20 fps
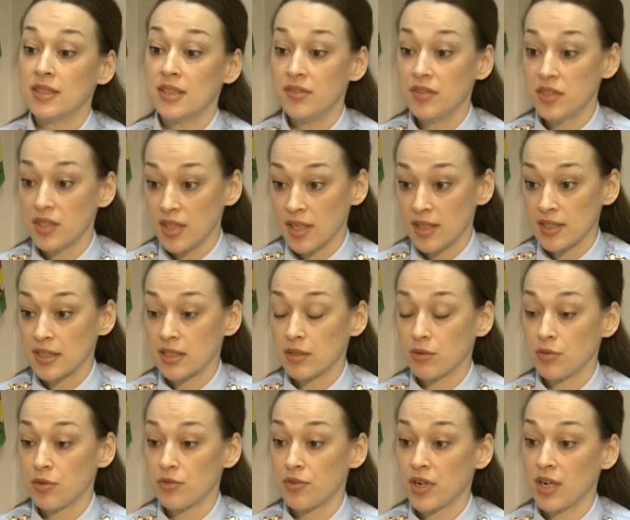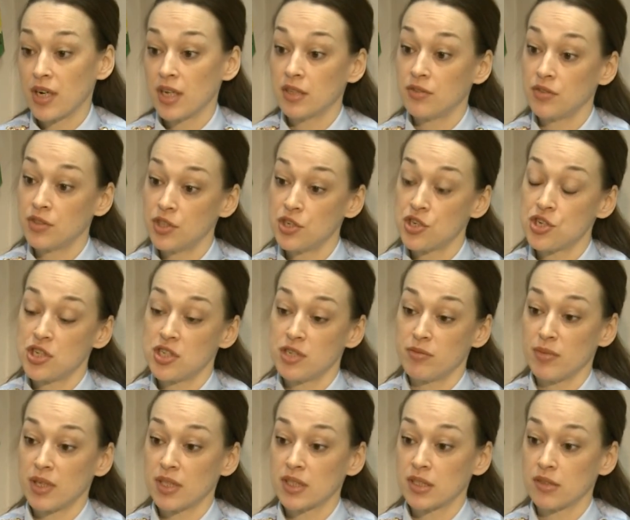19 февраля
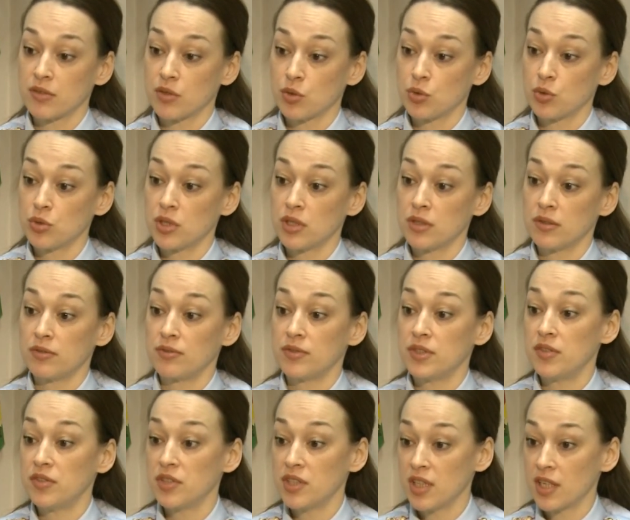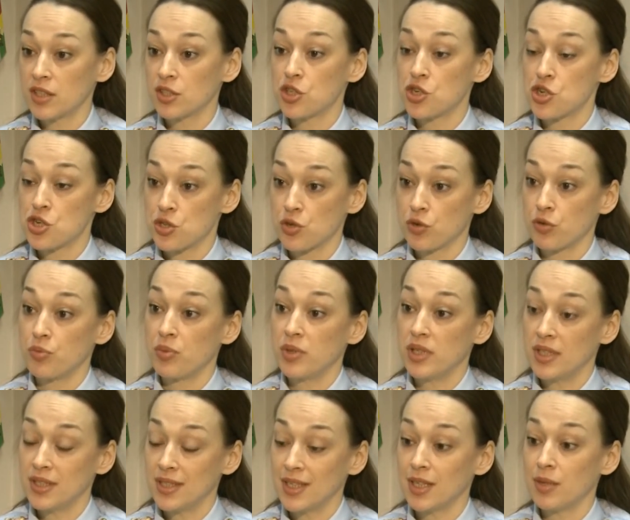2017 года в 19 часов
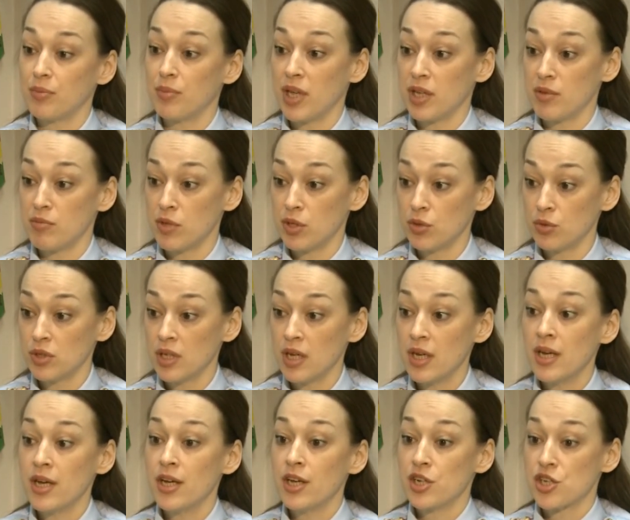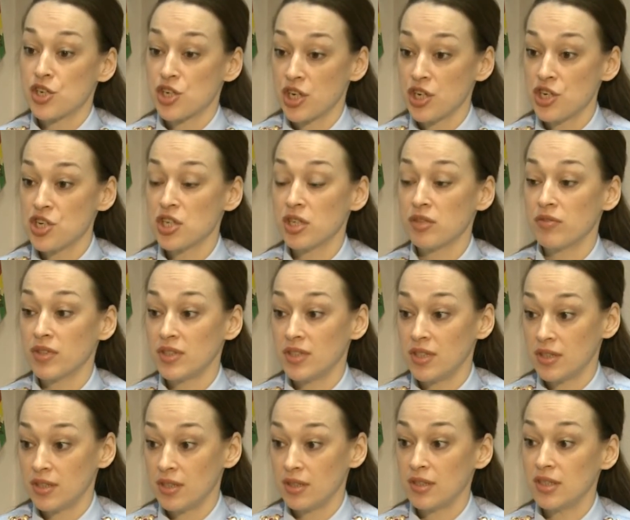55 минут
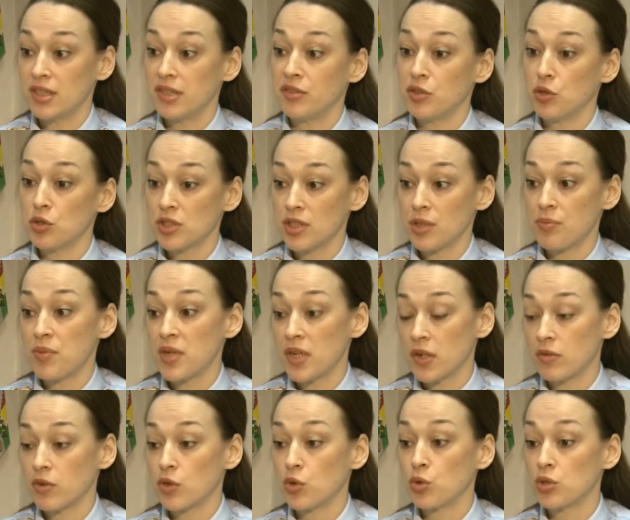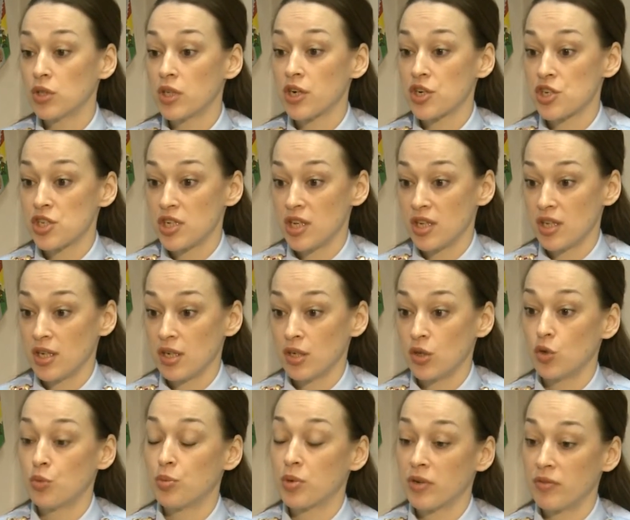женщина-водитель 91 года рождения,
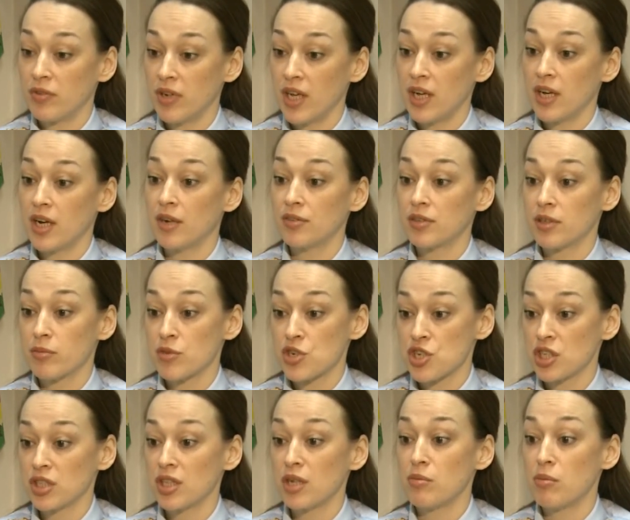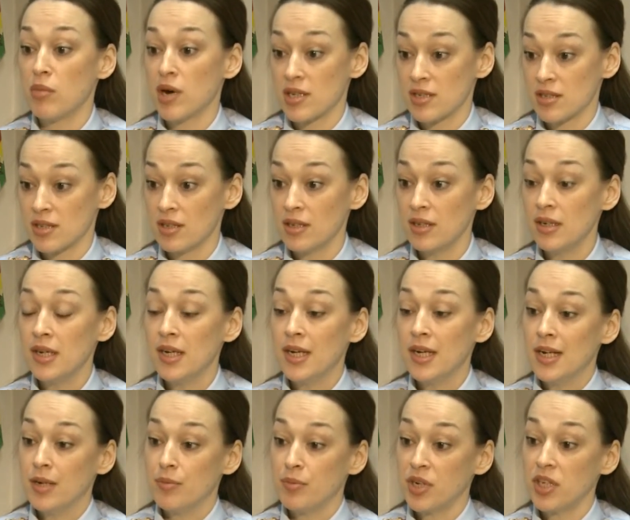управляя автомашиной Mazda,
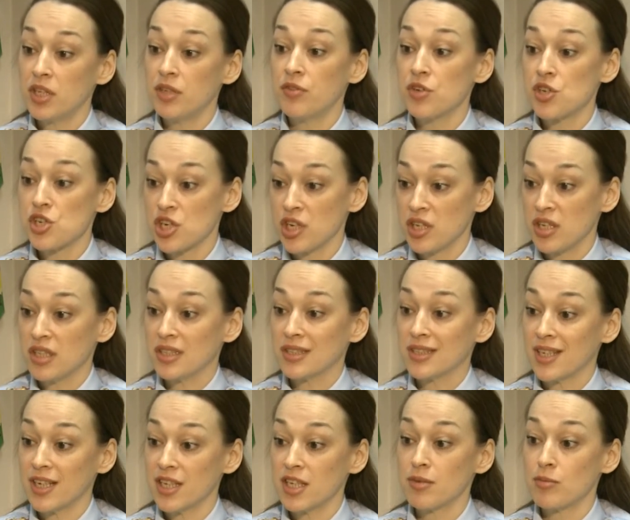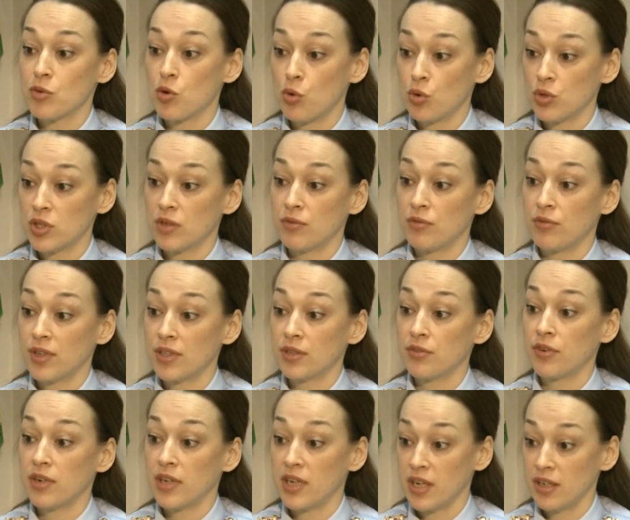при движении задним ходом во
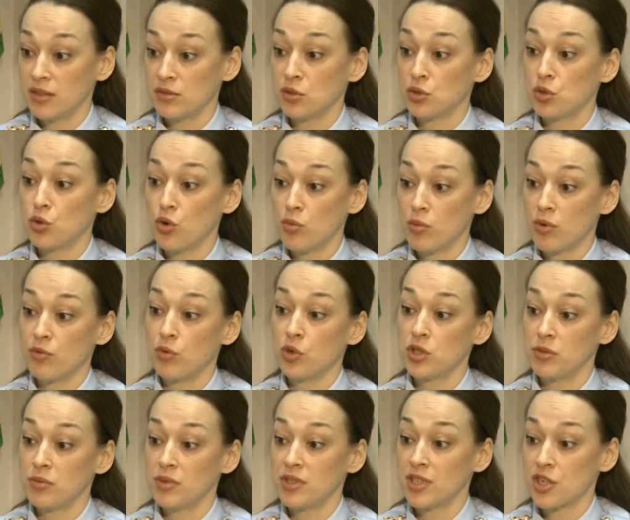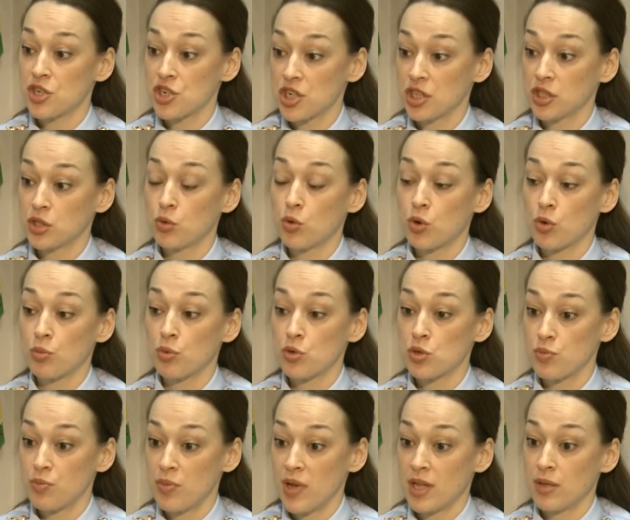дворе дома 86
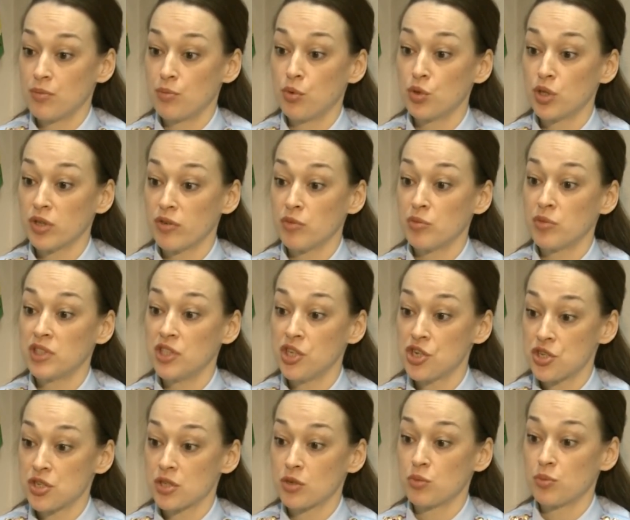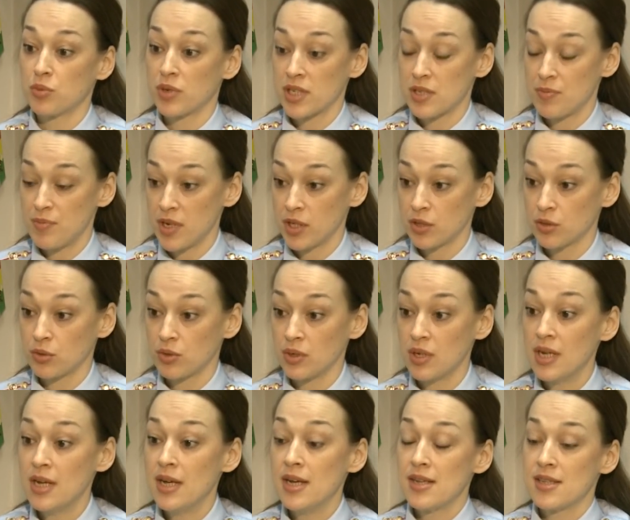корпус 5 по Новомытищинскому проспекту
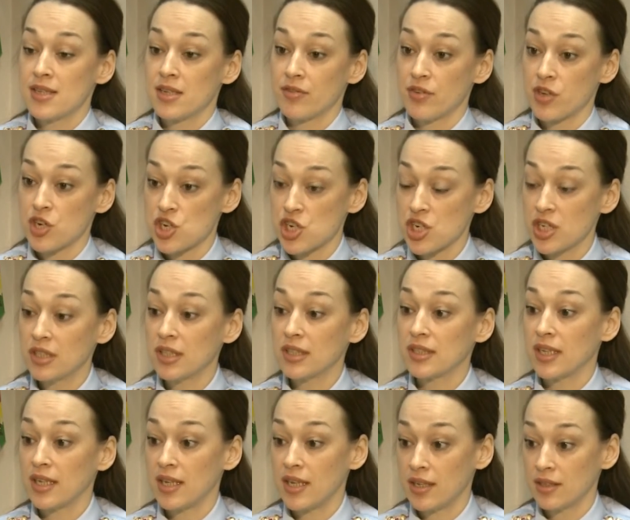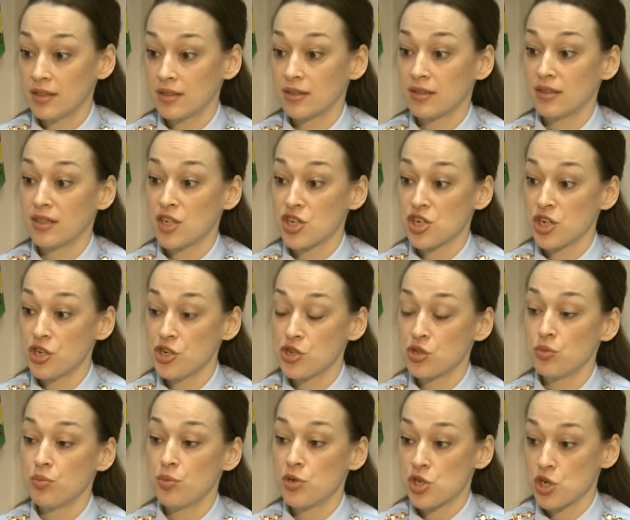совершила наезд на
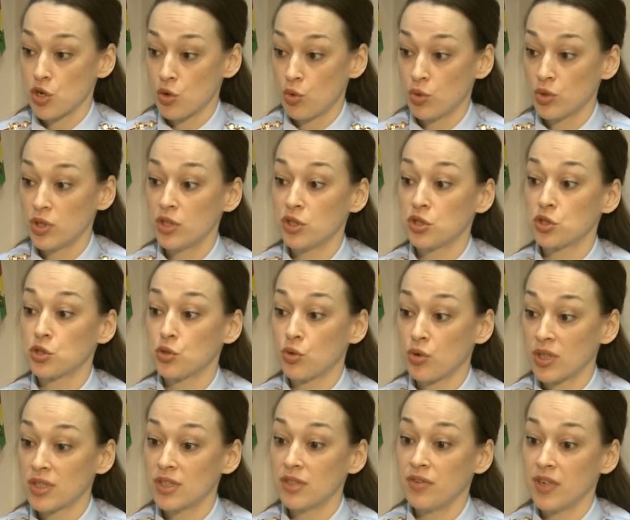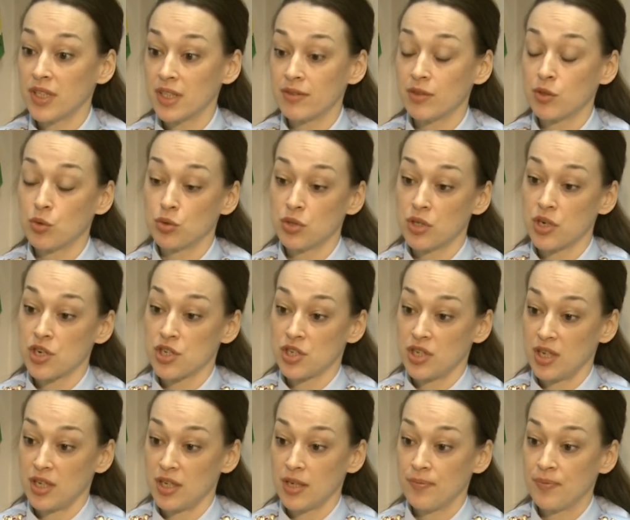женщину-пешехода 49 года
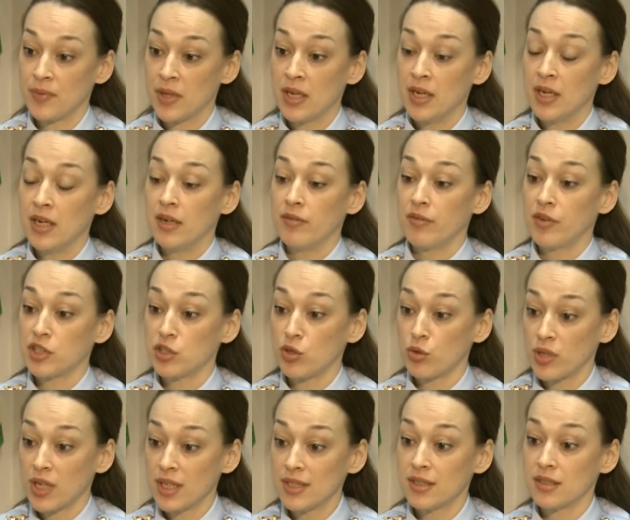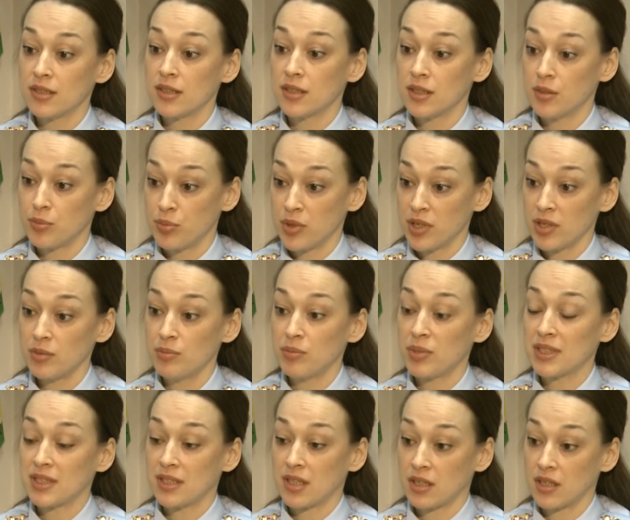рождения. В результате ДТП
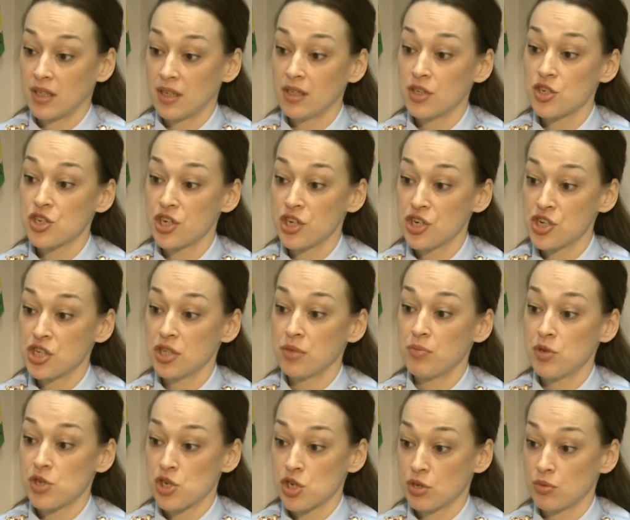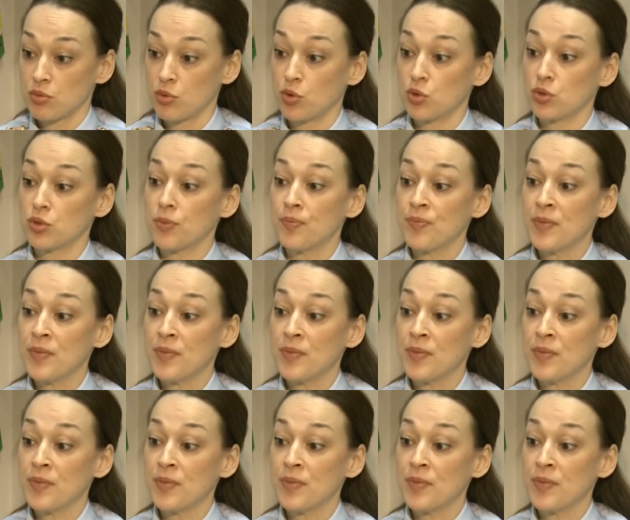пострадала женщина-пешеход.